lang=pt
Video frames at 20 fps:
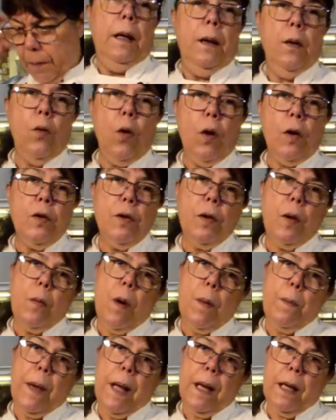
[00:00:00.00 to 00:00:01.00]
Eu gosto de dar
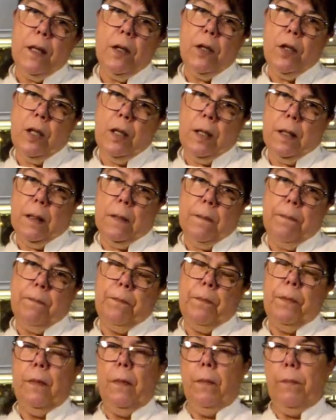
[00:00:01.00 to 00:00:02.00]
uma paradinha
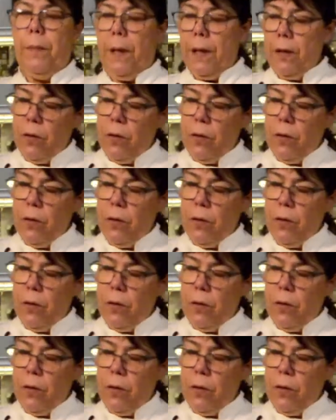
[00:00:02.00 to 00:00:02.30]
para